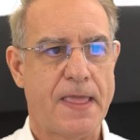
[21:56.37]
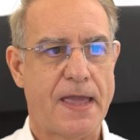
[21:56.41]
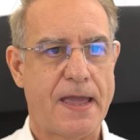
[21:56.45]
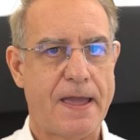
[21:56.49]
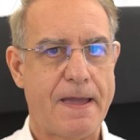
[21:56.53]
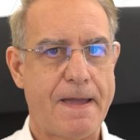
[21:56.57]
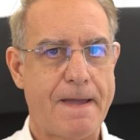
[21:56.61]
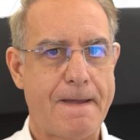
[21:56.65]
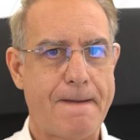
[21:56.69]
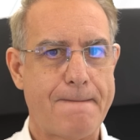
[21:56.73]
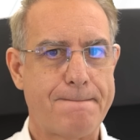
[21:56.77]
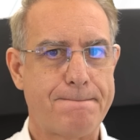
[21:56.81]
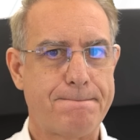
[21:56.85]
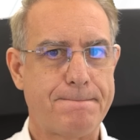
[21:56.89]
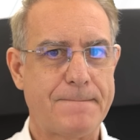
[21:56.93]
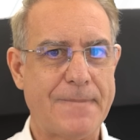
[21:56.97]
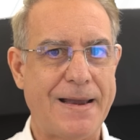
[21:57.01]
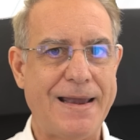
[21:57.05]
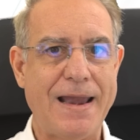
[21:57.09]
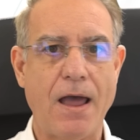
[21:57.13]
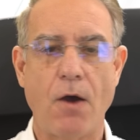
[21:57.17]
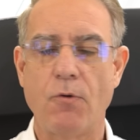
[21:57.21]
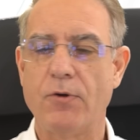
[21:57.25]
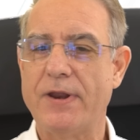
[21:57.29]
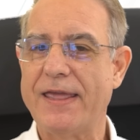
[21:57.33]
Em,
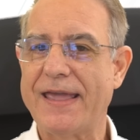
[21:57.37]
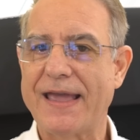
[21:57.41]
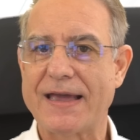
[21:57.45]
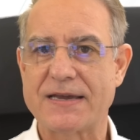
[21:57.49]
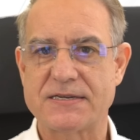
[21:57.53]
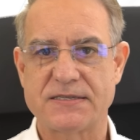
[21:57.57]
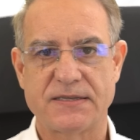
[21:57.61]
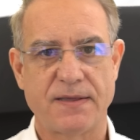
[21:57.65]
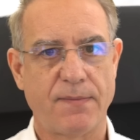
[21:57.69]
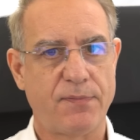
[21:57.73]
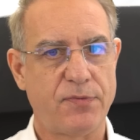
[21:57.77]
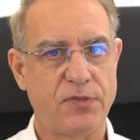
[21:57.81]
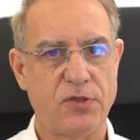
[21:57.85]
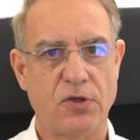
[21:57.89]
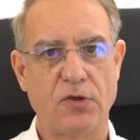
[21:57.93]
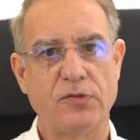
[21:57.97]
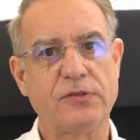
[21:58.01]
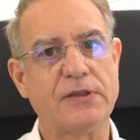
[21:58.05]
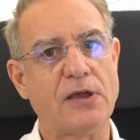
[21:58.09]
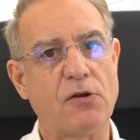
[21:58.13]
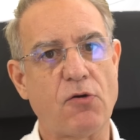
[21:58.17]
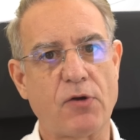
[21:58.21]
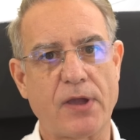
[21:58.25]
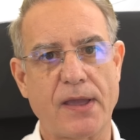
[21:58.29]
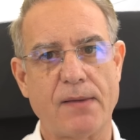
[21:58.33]
la única excepción
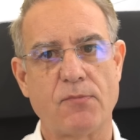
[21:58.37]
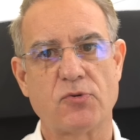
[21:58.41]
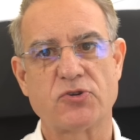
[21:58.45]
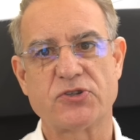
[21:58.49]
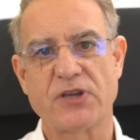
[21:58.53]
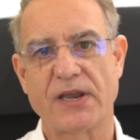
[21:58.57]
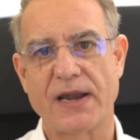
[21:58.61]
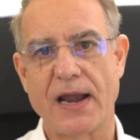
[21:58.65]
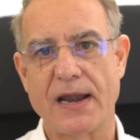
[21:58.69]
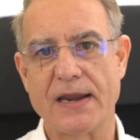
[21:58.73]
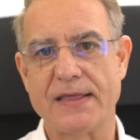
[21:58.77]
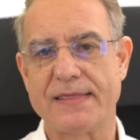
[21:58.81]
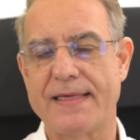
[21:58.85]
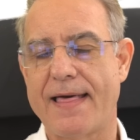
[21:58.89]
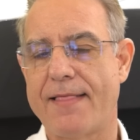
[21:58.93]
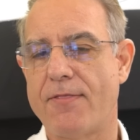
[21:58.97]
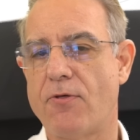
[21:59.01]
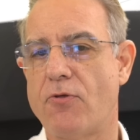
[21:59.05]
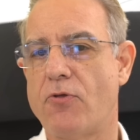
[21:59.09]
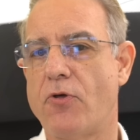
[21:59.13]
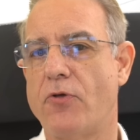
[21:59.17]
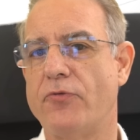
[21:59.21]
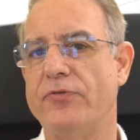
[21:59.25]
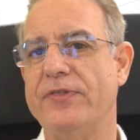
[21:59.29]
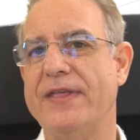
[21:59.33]
de lo que hemos
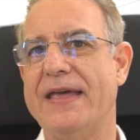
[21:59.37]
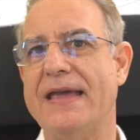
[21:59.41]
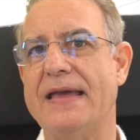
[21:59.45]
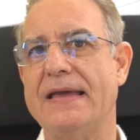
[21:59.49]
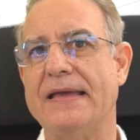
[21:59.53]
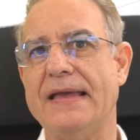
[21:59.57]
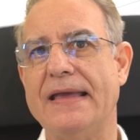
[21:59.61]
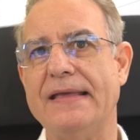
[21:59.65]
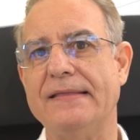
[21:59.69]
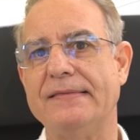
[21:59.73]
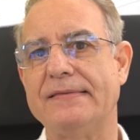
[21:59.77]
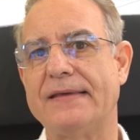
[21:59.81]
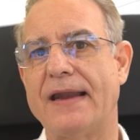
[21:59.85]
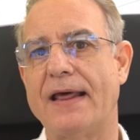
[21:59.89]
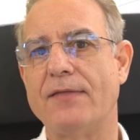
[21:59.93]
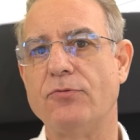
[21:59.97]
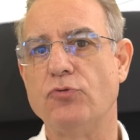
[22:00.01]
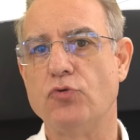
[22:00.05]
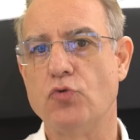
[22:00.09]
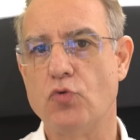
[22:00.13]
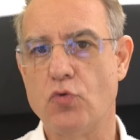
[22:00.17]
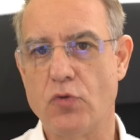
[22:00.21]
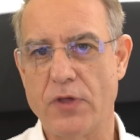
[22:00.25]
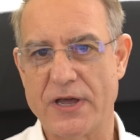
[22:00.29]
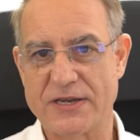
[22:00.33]
analizado donde
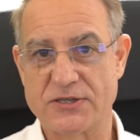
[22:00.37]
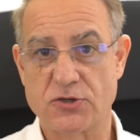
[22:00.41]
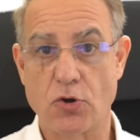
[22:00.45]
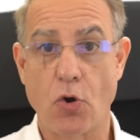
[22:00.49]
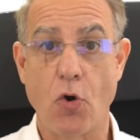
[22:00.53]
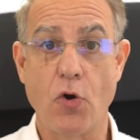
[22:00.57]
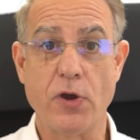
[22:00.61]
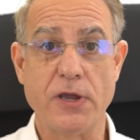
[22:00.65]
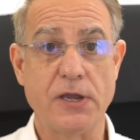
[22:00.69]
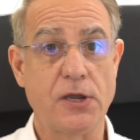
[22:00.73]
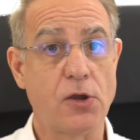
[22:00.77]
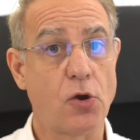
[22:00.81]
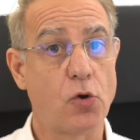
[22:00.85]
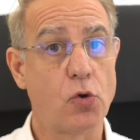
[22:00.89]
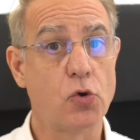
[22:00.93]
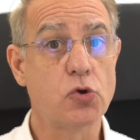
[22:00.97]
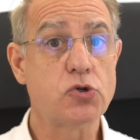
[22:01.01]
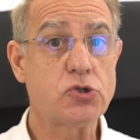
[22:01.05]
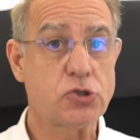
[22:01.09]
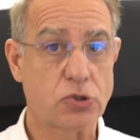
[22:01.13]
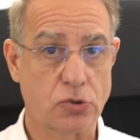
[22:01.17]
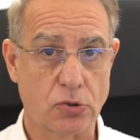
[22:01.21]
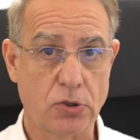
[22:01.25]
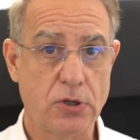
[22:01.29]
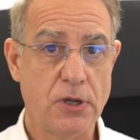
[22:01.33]
entran dudas o
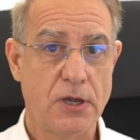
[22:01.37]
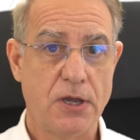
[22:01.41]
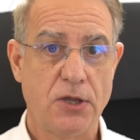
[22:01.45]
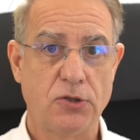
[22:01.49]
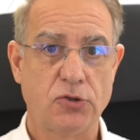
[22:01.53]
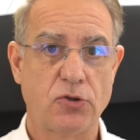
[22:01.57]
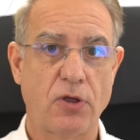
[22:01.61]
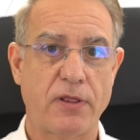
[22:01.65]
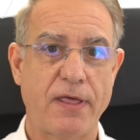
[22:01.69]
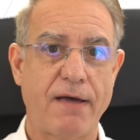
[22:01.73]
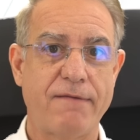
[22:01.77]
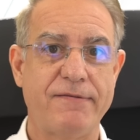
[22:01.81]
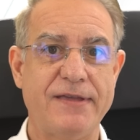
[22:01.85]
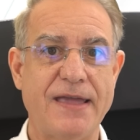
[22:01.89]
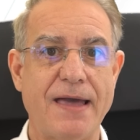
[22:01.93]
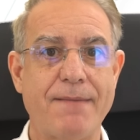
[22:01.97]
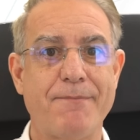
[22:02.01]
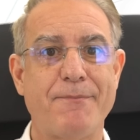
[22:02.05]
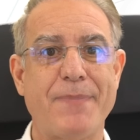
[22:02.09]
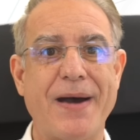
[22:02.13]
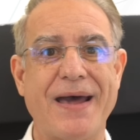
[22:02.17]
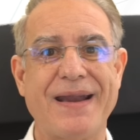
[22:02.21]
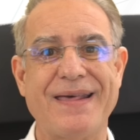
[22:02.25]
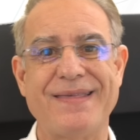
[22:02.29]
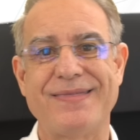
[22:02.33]
incluso
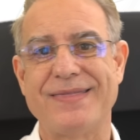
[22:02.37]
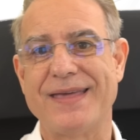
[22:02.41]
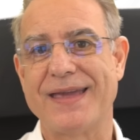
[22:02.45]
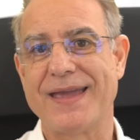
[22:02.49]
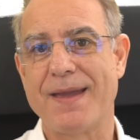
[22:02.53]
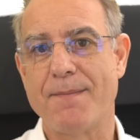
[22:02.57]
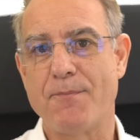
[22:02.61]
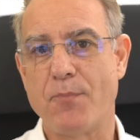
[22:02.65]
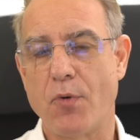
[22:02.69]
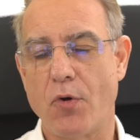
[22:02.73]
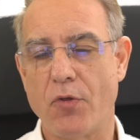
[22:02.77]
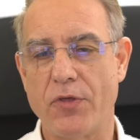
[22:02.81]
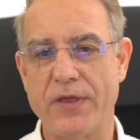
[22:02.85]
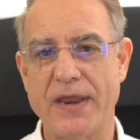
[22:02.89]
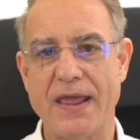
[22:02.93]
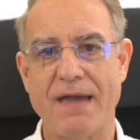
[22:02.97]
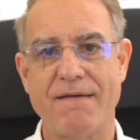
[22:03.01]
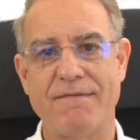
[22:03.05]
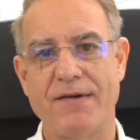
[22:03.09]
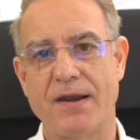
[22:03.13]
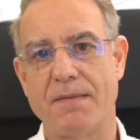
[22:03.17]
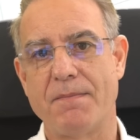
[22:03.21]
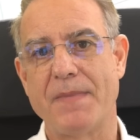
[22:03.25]
todavía parece que podría haber